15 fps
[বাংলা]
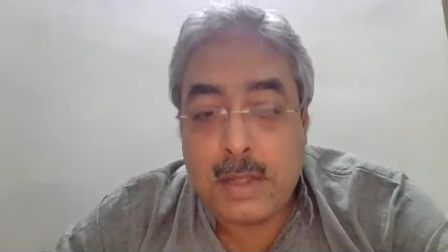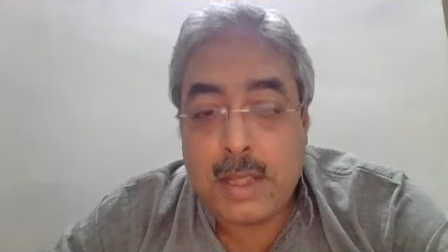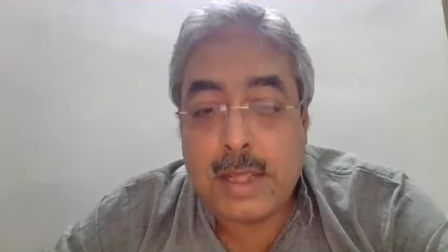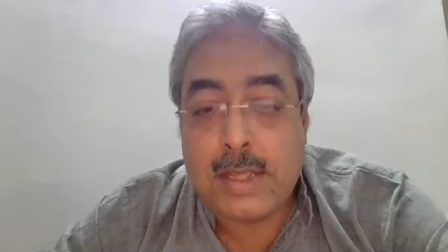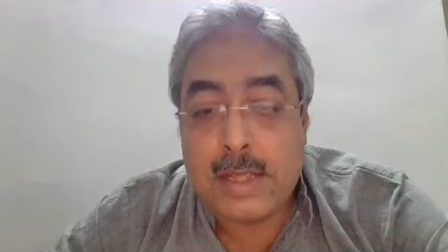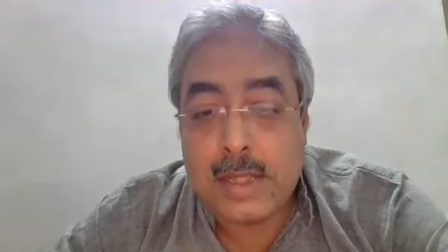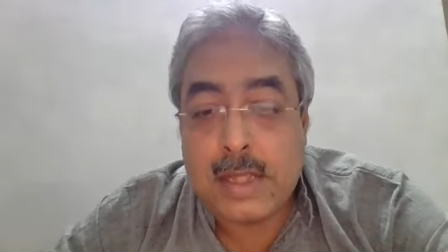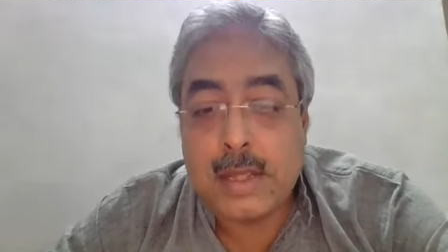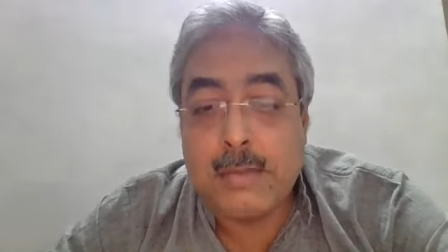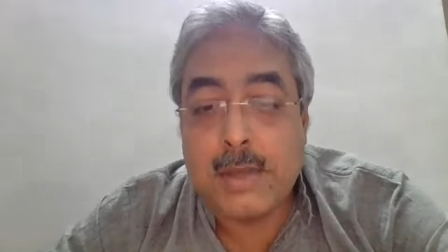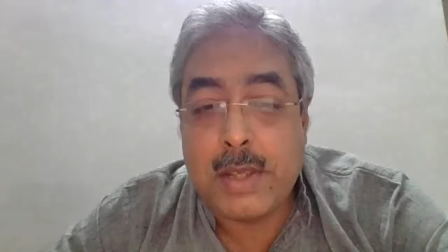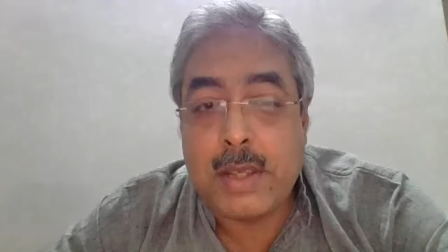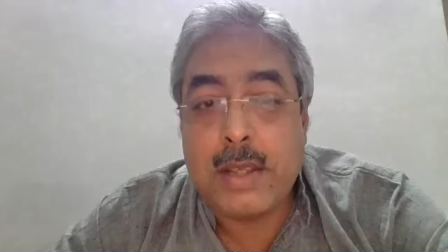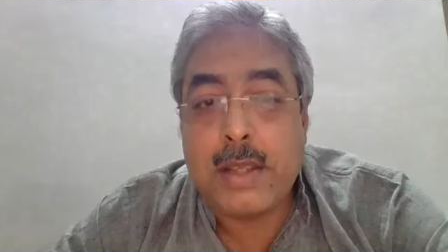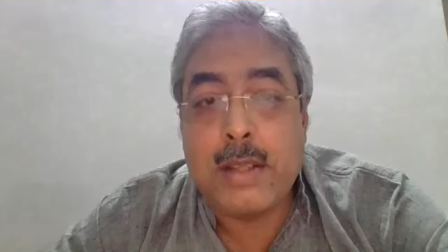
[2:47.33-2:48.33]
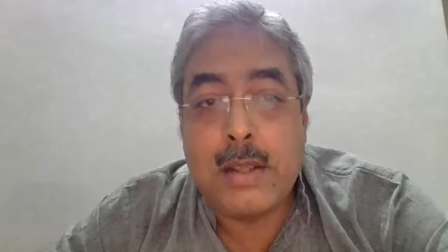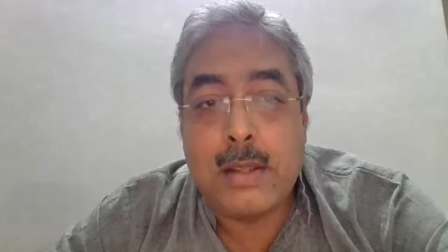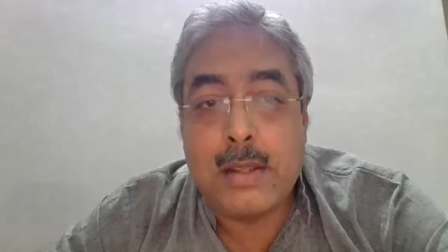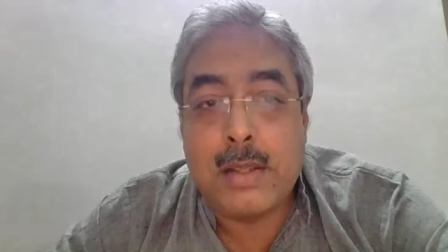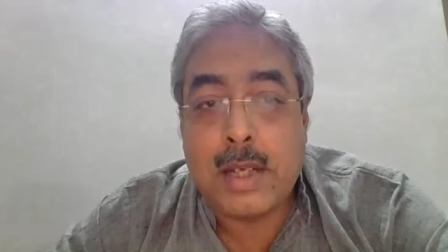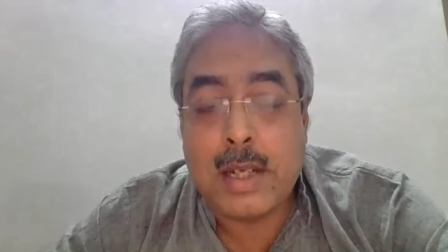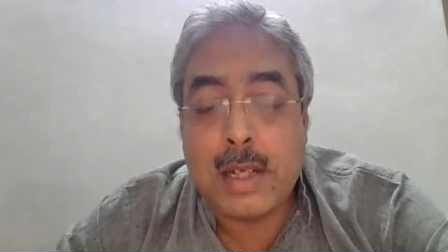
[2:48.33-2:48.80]
কেস হিসেবে
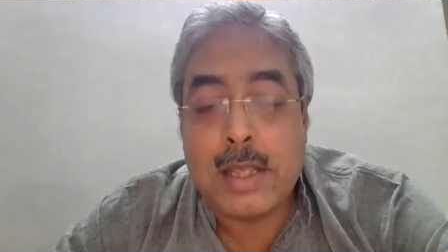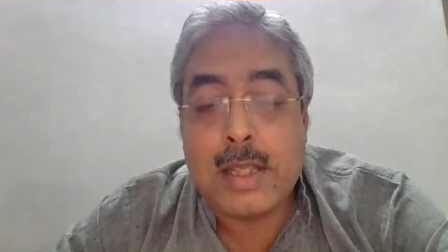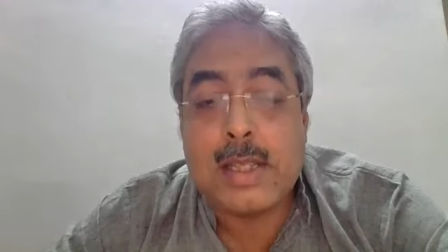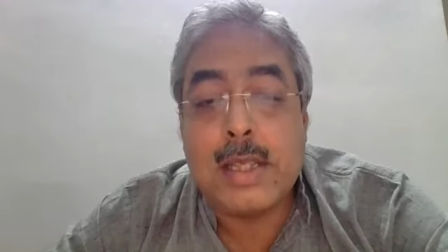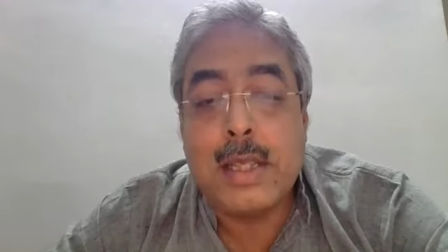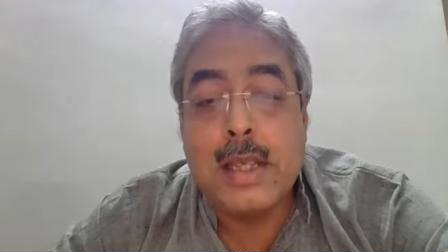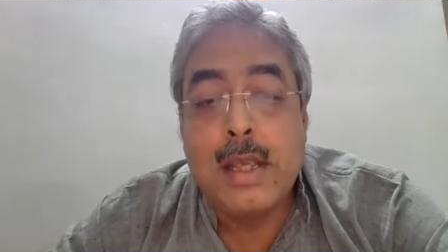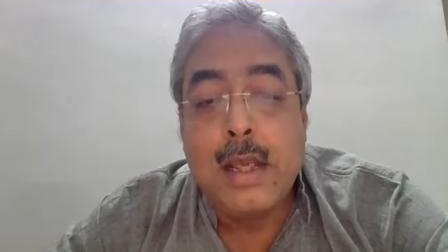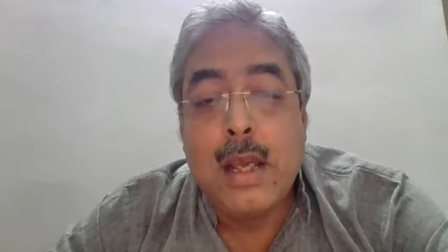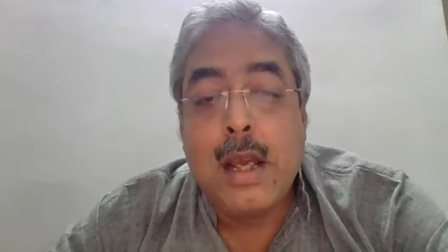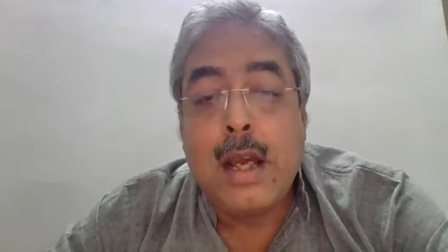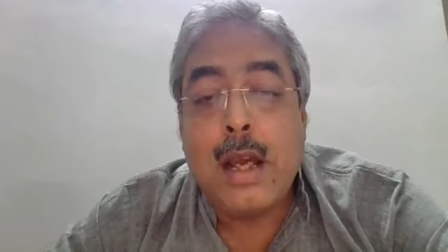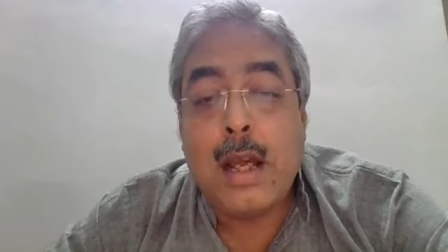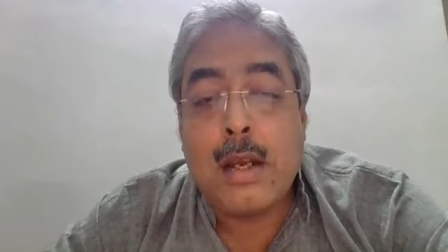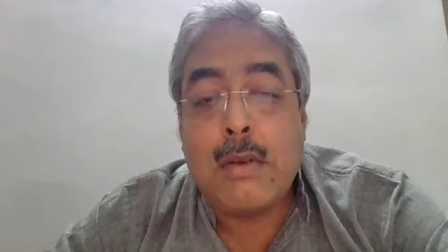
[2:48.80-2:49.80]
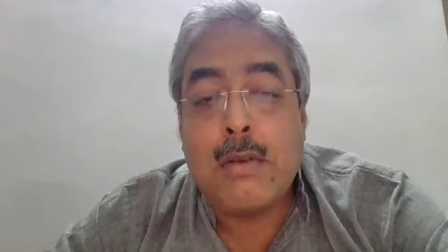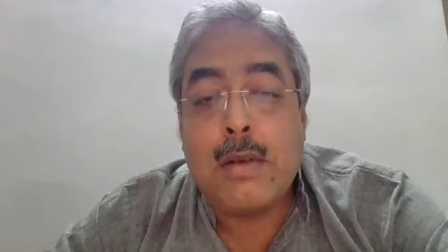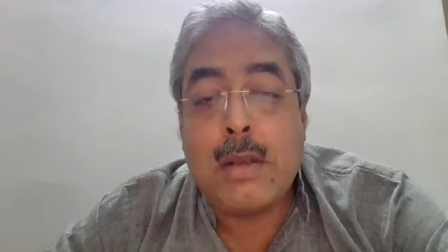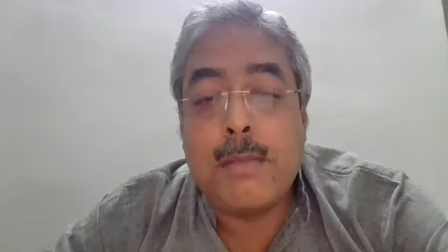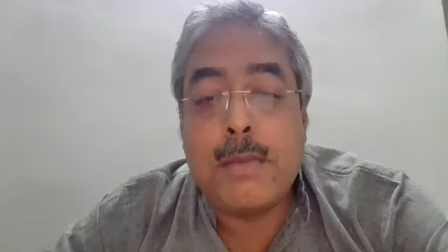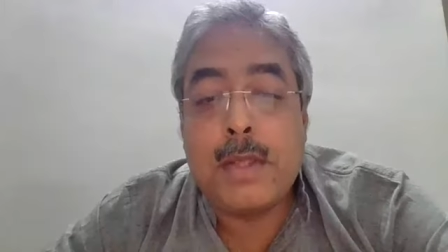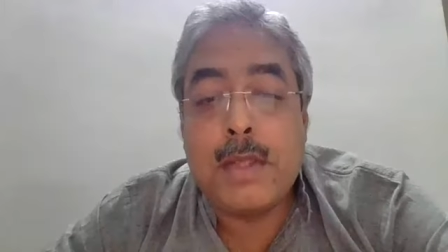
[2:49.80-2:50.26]
জানা গেছে আর
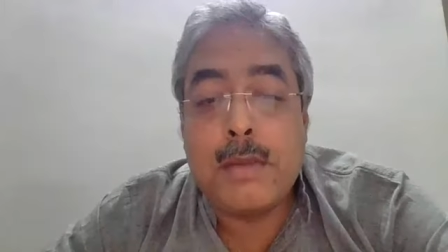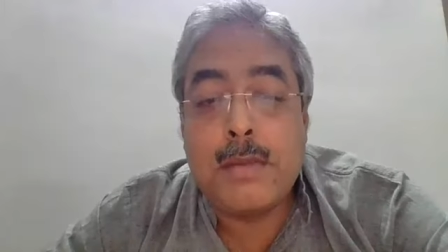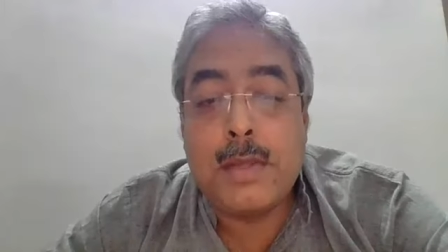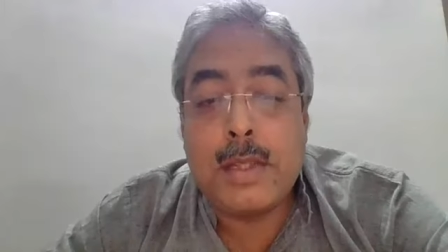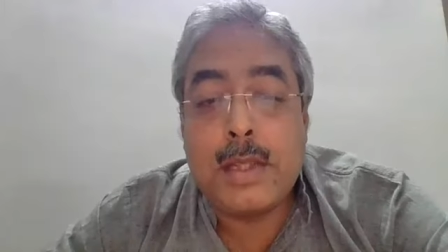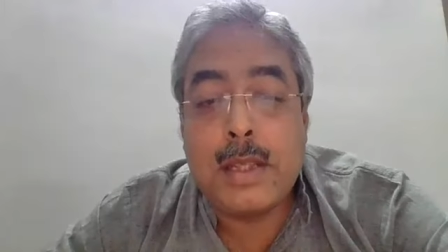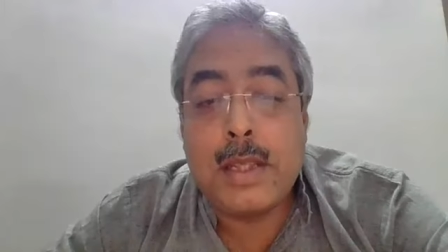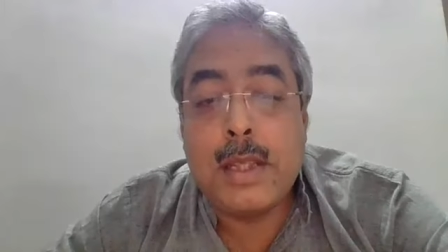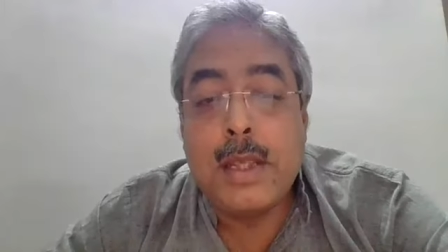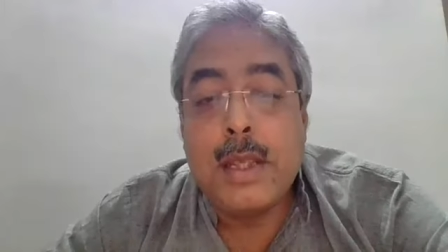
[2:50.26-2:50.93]
গোটা পৃথিবীতে